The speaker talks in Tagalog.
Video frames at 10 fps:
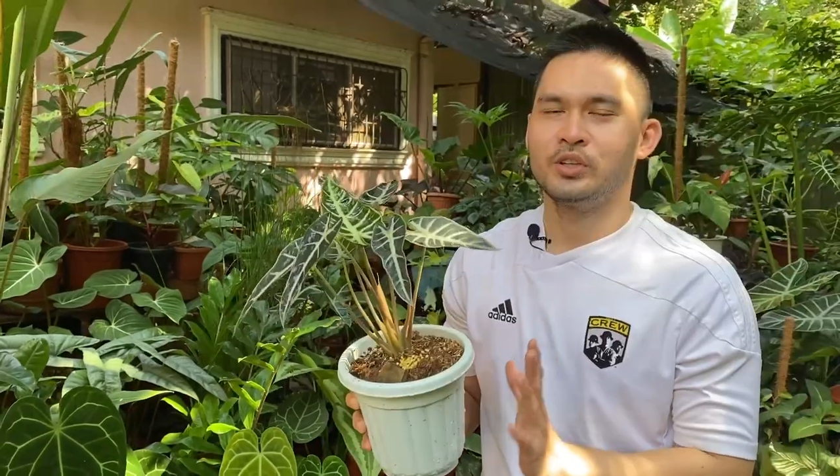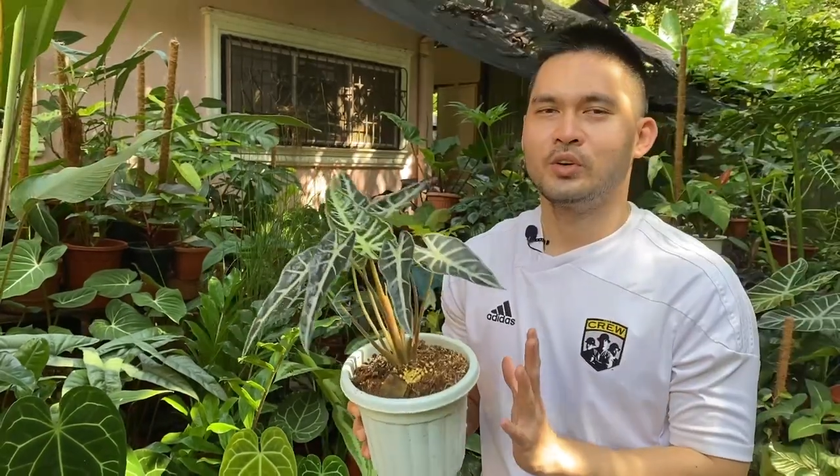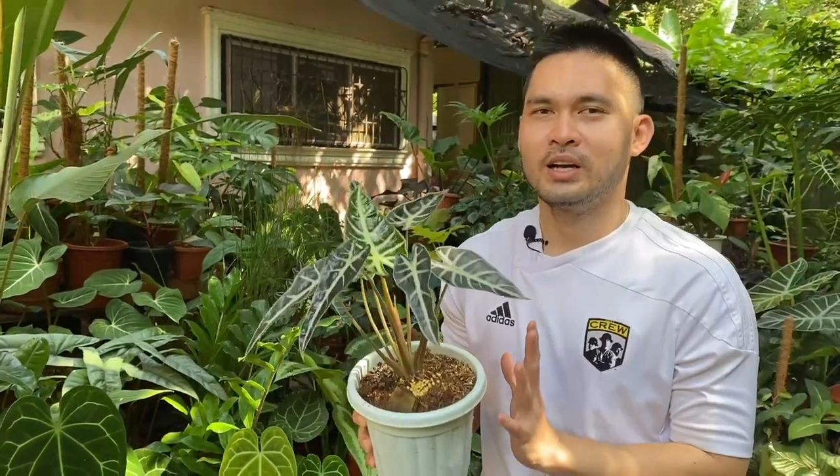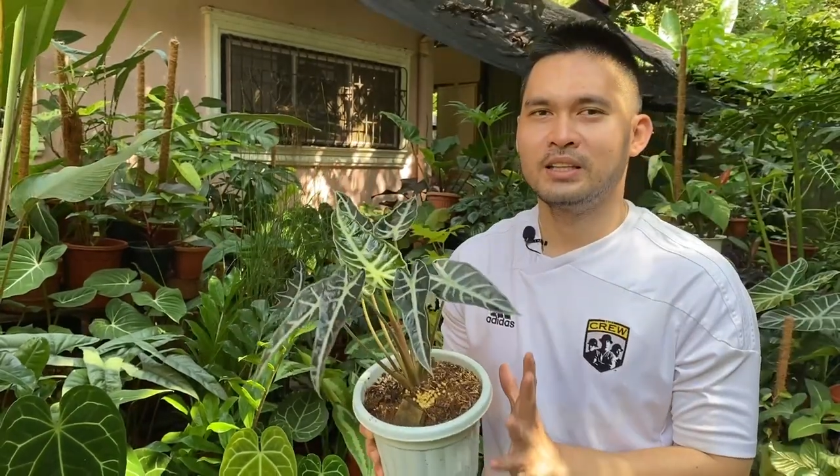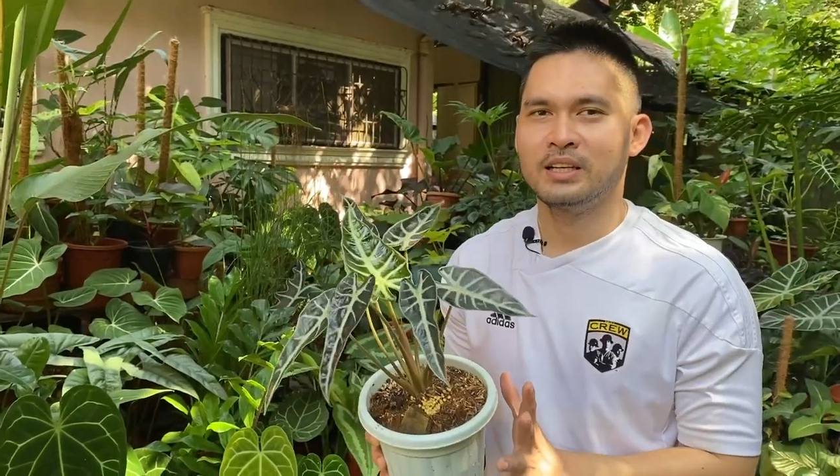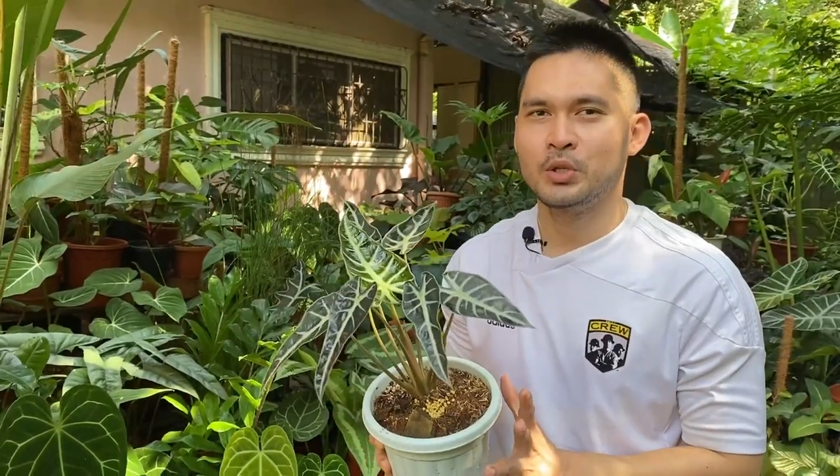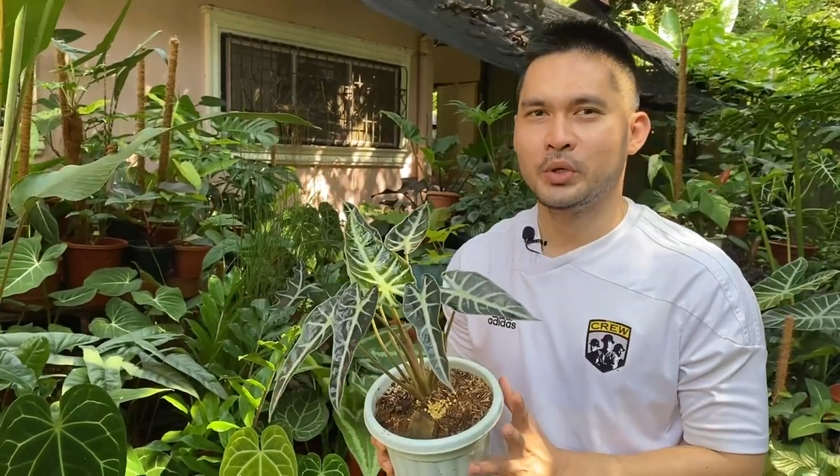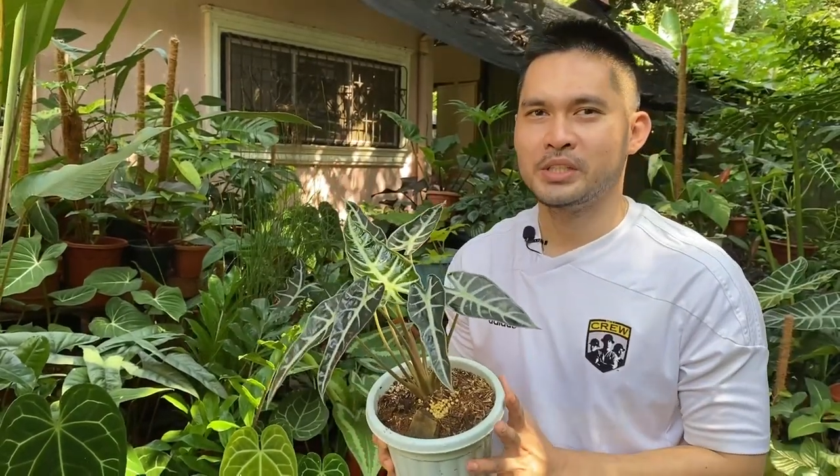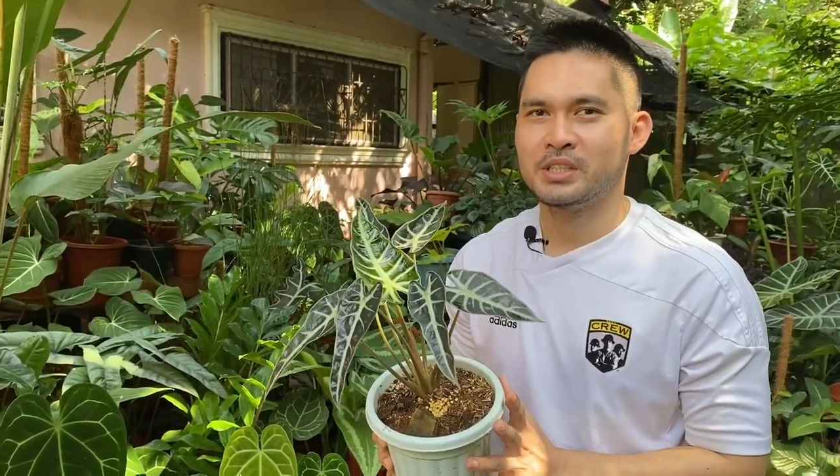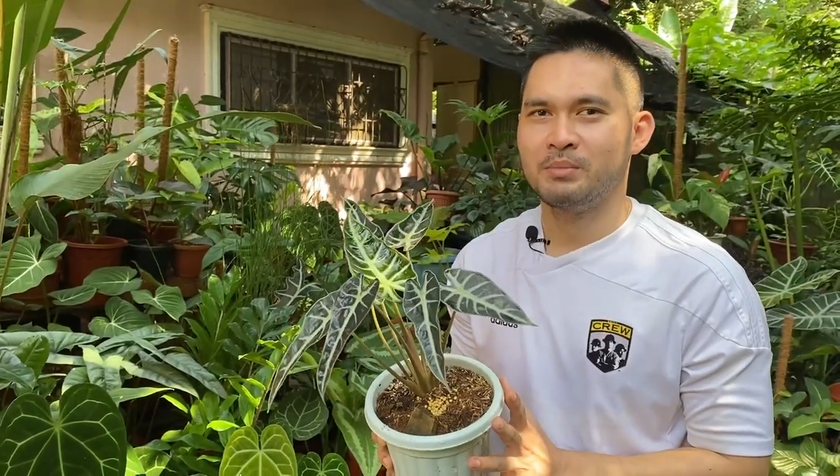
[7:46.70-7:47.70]
itong ating
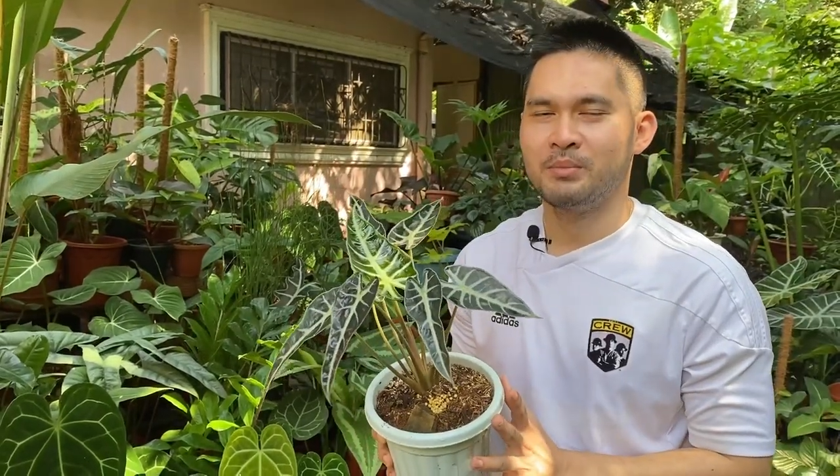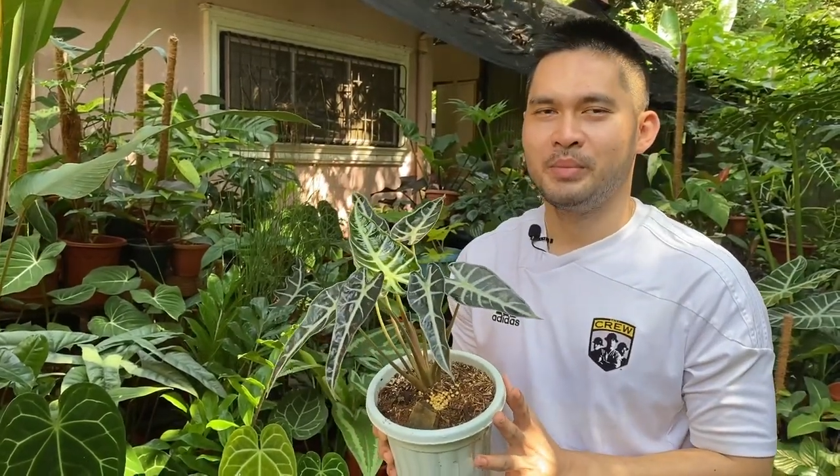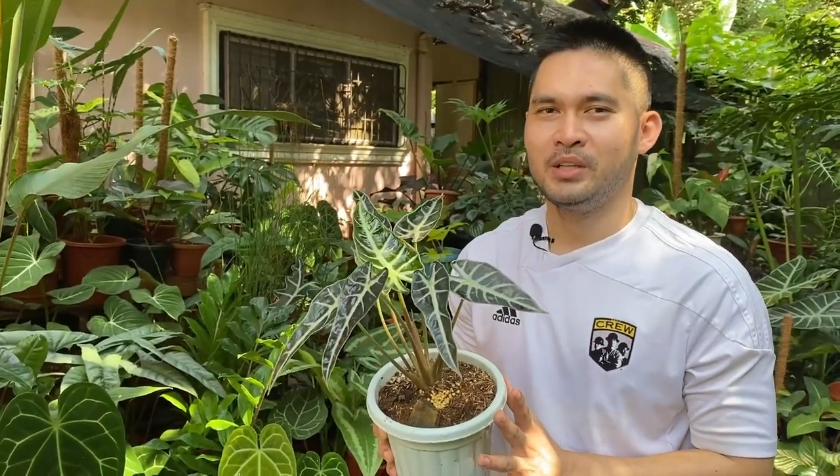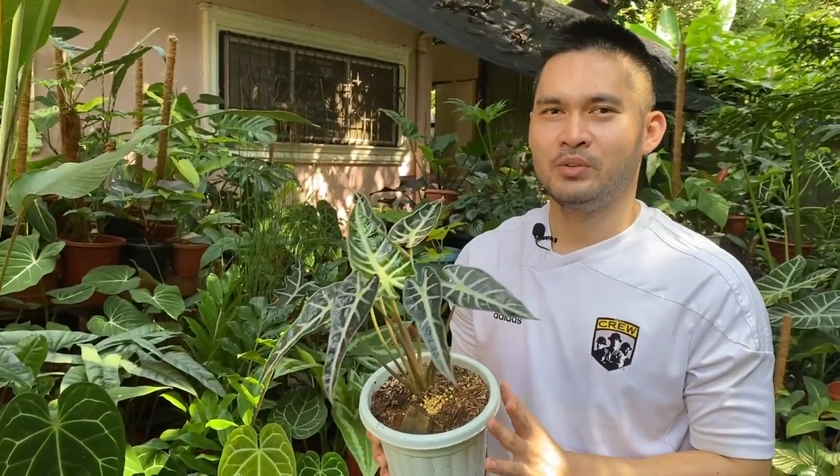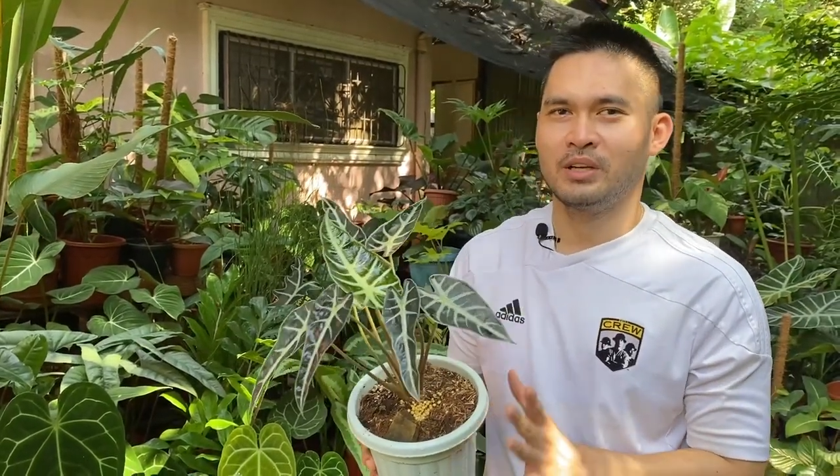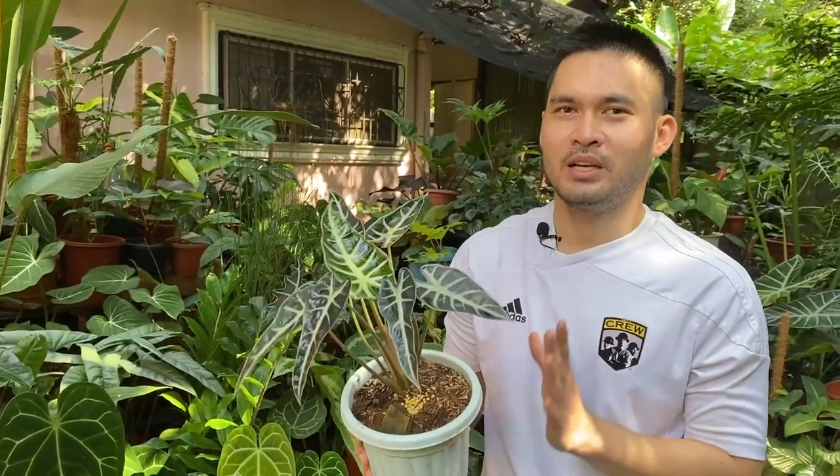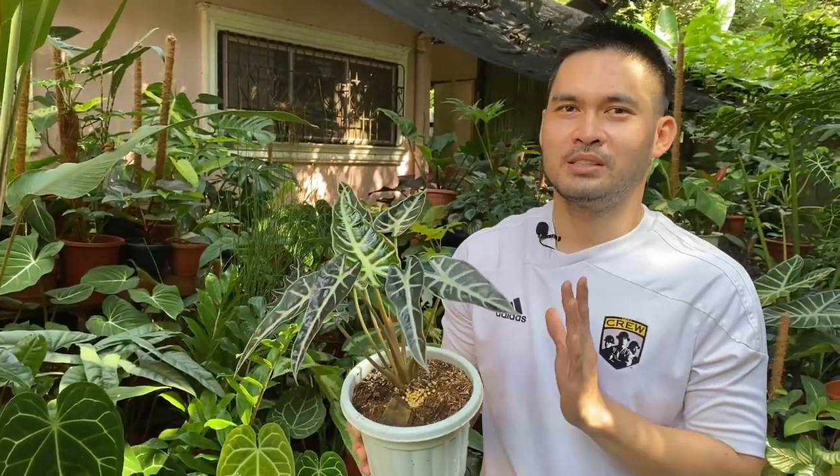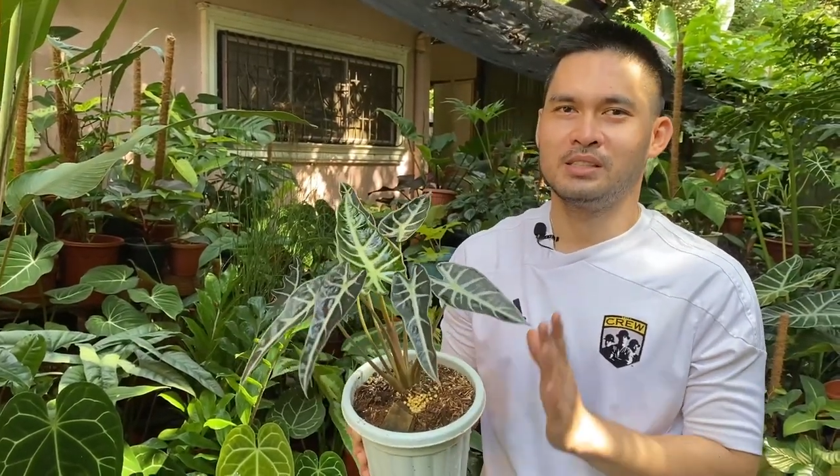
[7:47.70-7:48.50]
alocasia Bambino, guys,